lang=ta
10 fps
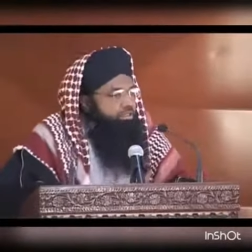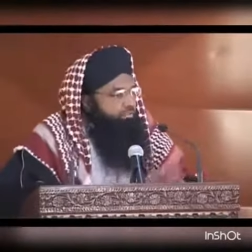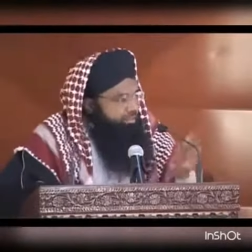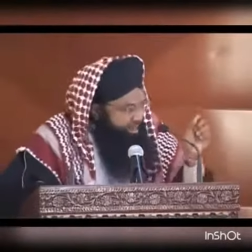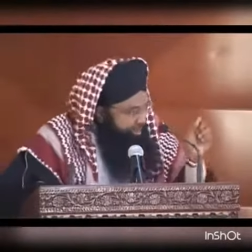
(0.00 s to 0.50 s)
இந்த
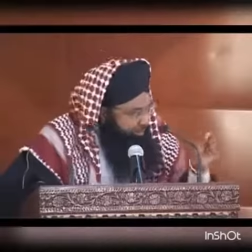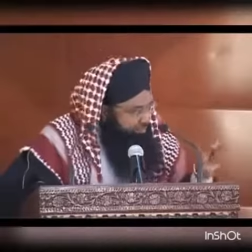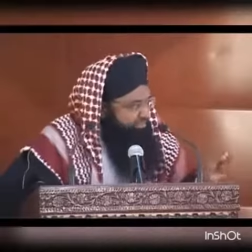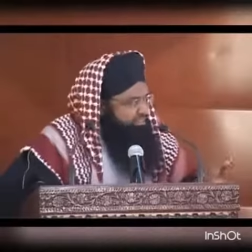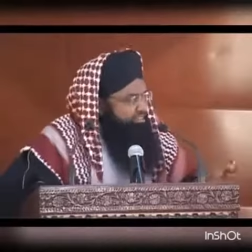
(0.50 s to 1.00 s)
விடுதலை புலி
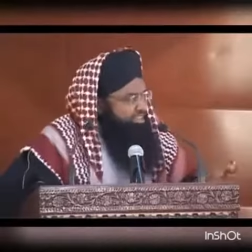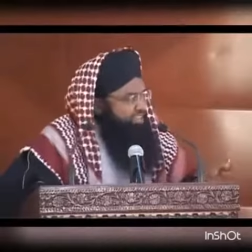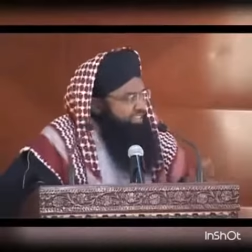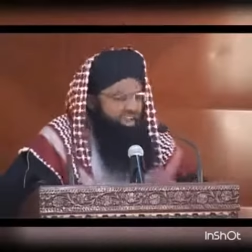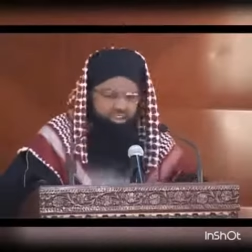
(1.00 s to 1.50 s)

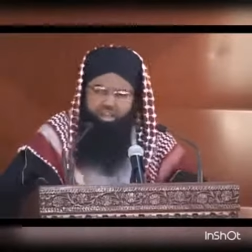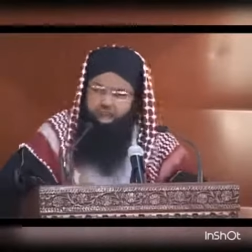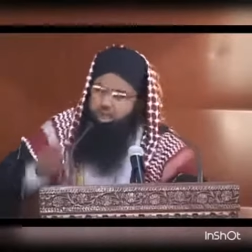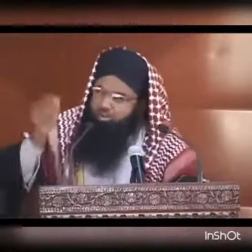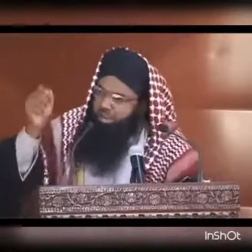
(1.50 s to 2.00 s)
தீவிரவாதிகளால் தான்
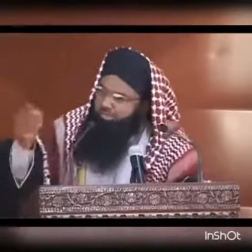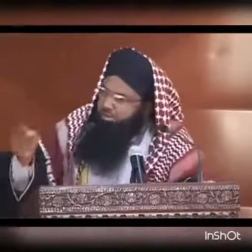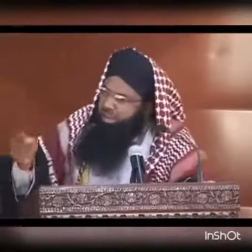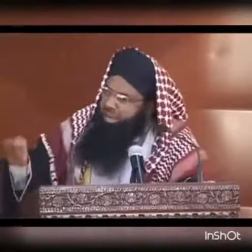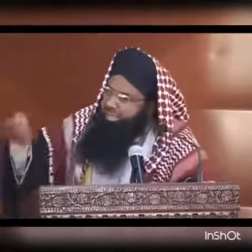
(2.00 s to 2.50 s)
அங்குள்ள
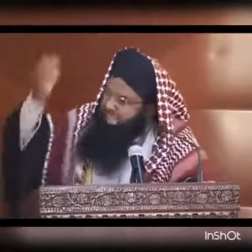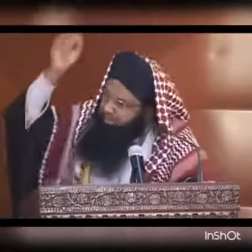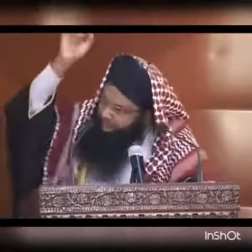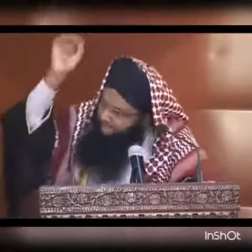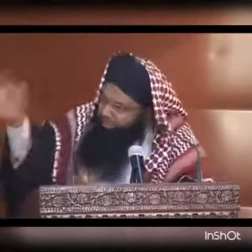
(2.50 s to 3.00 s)
தமிழர்களுக்கே
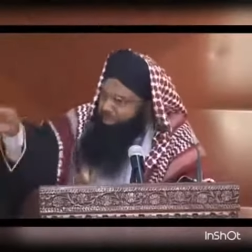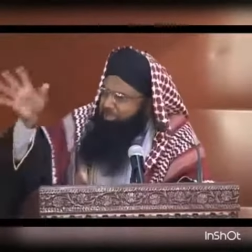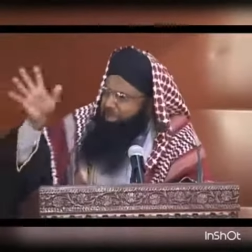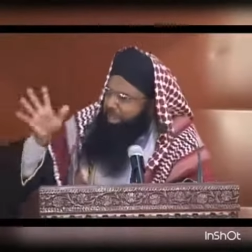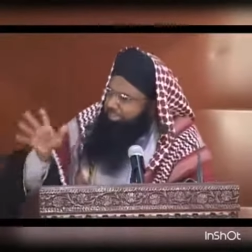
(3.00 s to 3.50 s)
பாதிப்பு
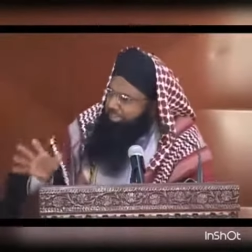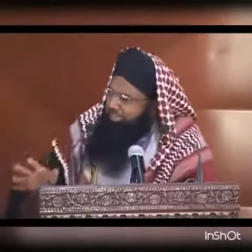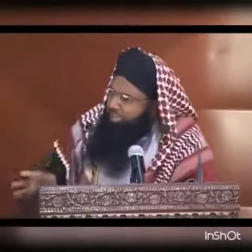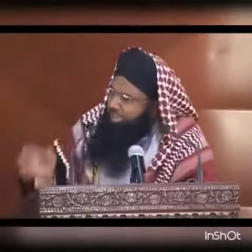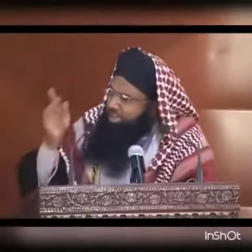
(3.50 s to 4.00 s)
ஏற்பட
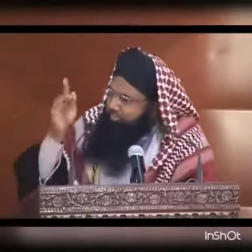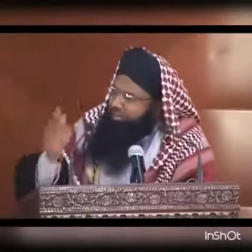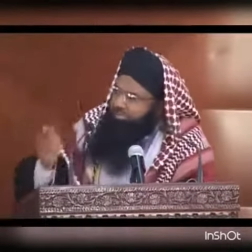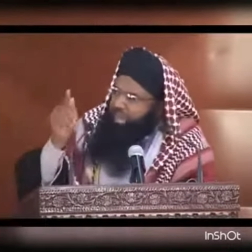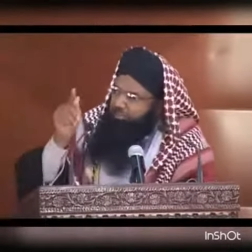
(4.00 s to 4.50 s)
ஆரம்பித்தது
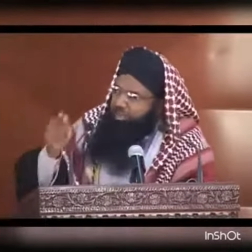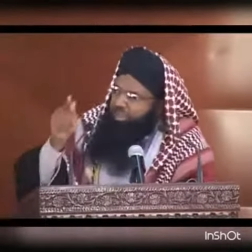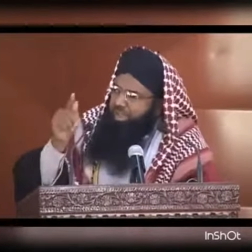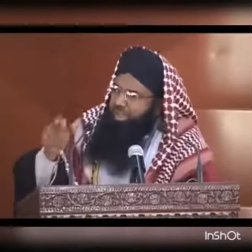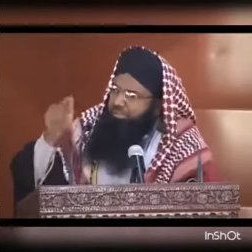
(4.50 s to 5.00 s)
விடுதலை
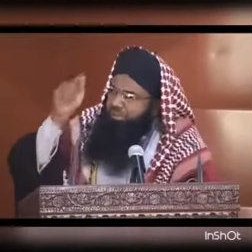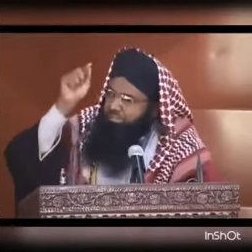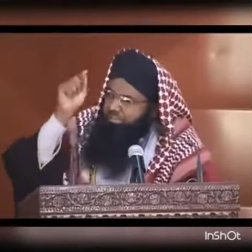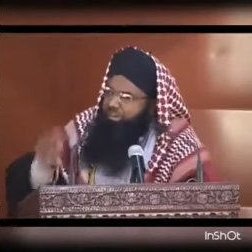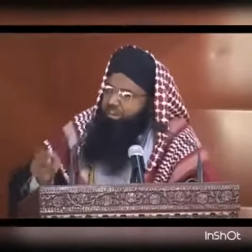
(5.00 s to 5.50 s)
புலிகள் என்ற ஒரு
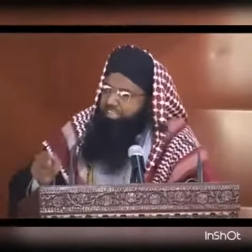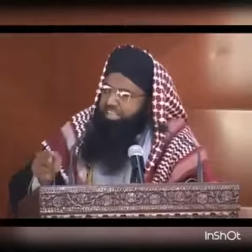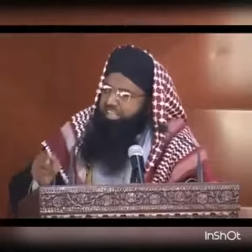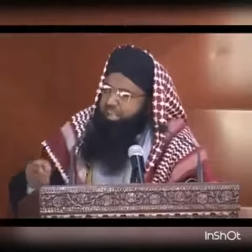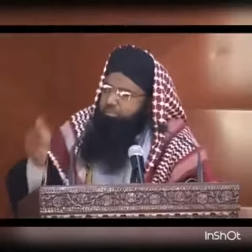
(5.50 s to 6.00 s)
தீவிரவாத
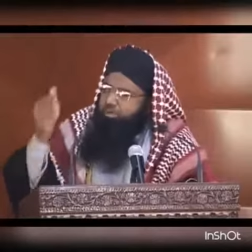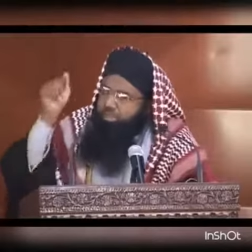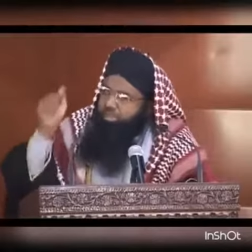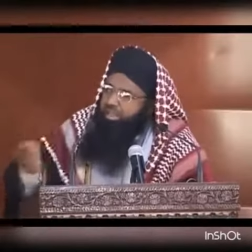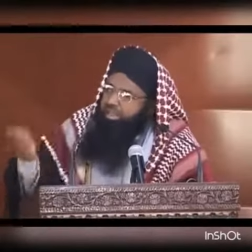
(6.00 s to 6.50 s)
இயக்கம்
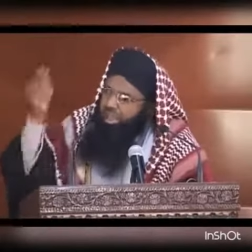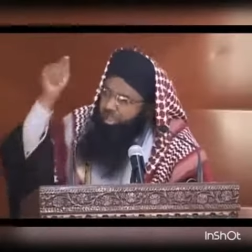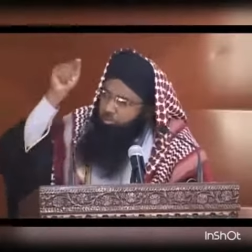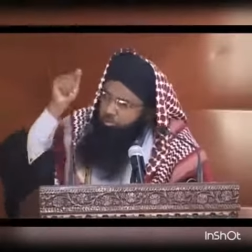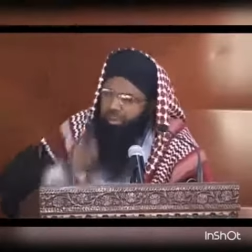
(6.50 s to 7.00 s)

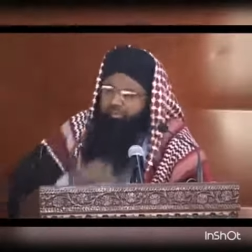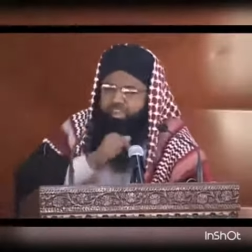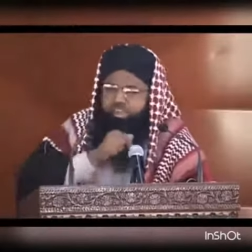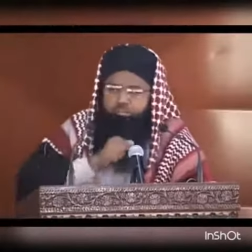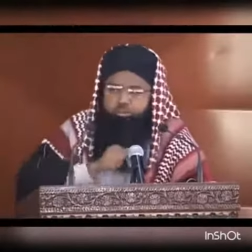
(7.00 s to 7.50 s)
இலங்கையிலே
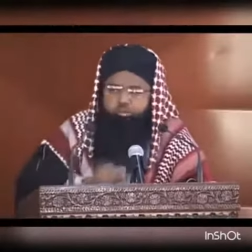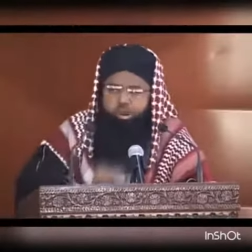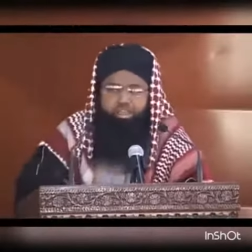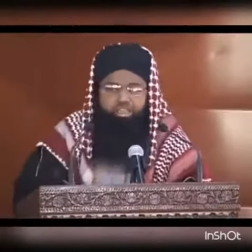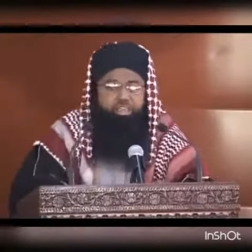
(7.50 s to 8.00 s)
உருவாவதற்கு முன்பு
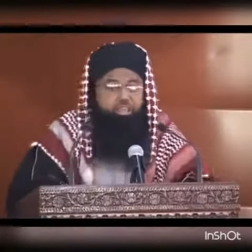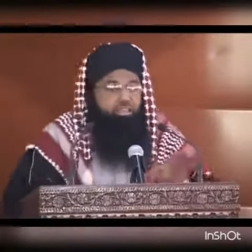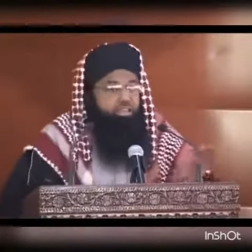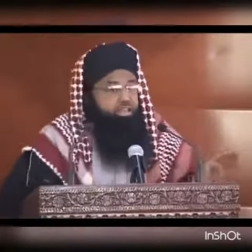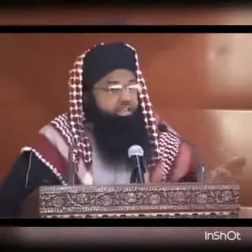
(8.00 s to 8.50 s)
வரை
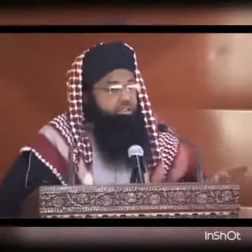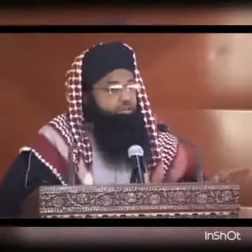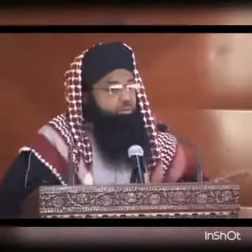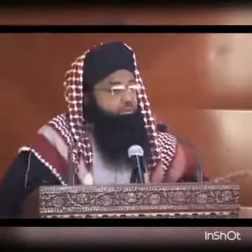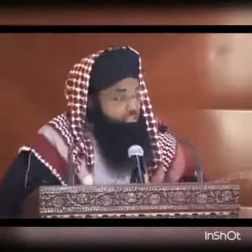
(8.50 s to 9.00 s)
இலங்கையில்
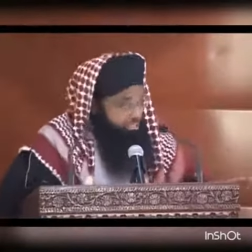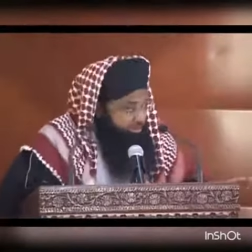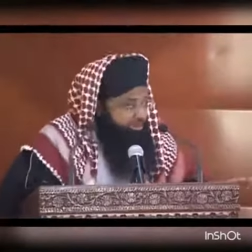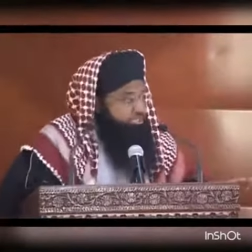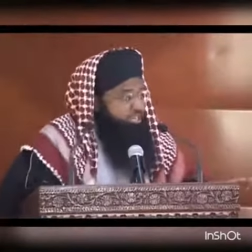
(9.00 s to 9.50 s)
உள்ள
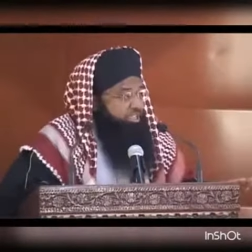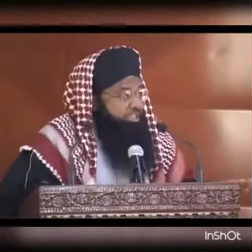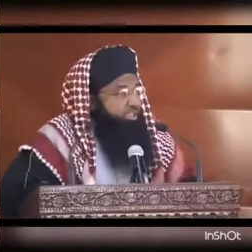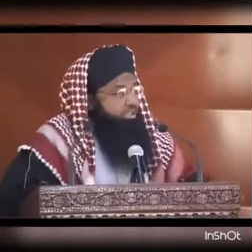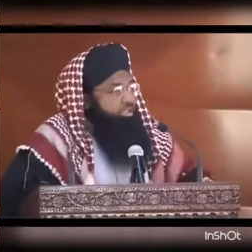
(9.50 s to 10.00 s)
முஸ்லிம்களும் சரி
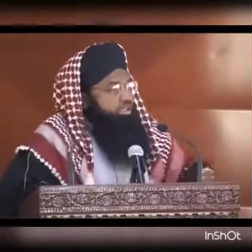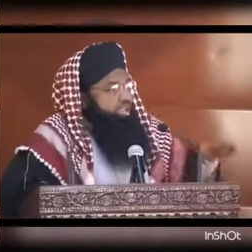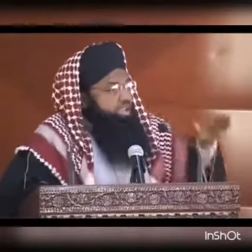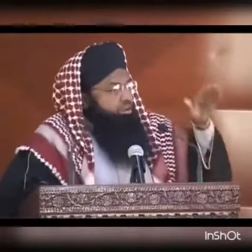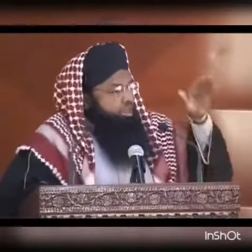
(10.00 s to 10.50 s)
இலங்கையில்